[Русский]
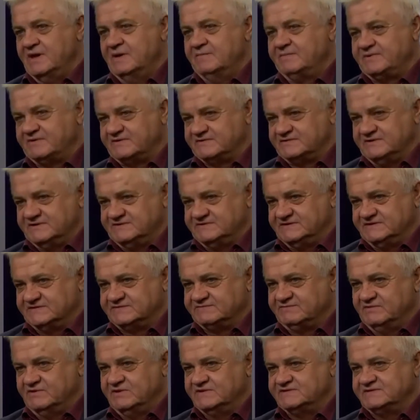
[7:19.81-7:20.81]
провозгласил
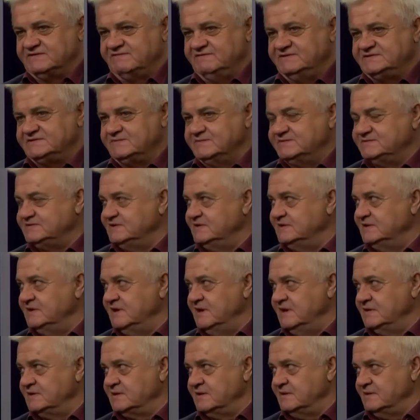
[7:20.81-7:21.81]
свою независимость, да, да, да. и
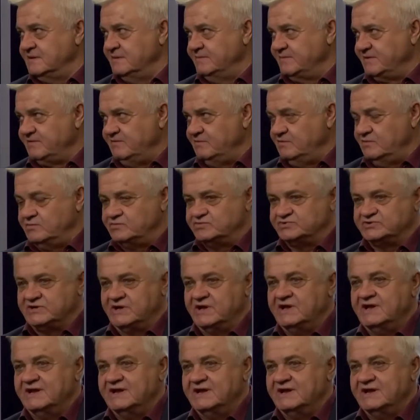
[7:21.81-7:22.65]
это привело уже